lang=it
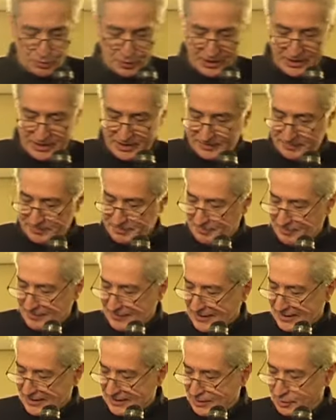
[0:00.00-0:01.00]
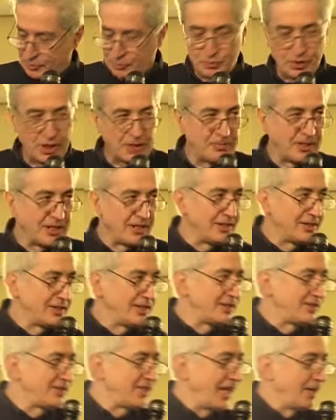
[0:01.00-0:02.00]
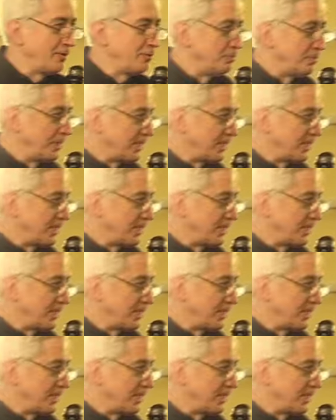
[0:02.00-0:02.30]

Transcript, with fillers: qui sicuramente c'è un